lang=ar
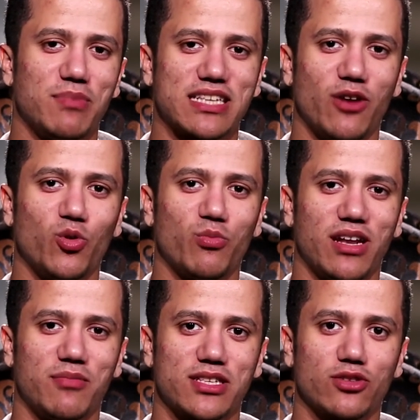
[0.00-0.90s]
بس اول
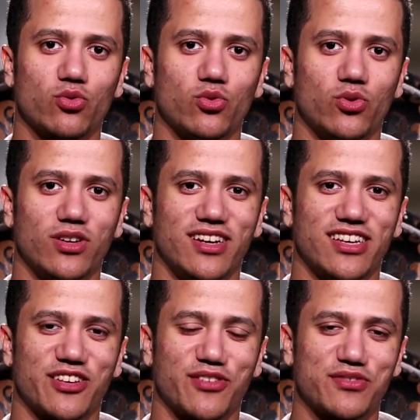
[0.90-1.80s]
ما لمسته
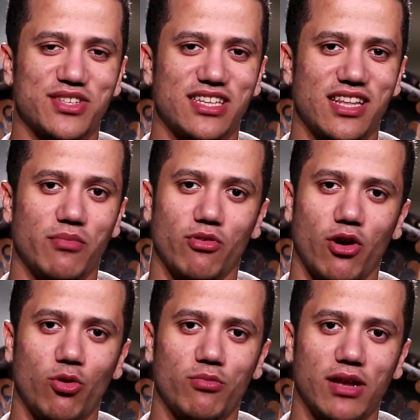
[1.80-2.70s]
آه، شفايف سيدنا النبي
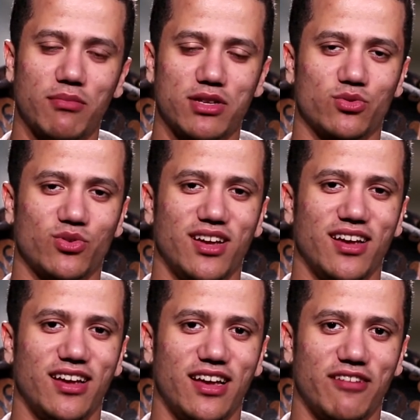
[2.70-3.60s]
واول ما لمسه
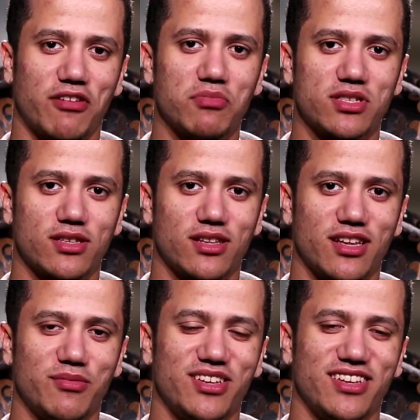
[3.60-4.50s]
آه، فم سيدنا
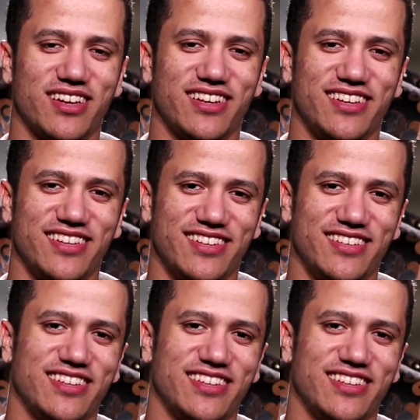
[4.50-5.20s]
النبي يعني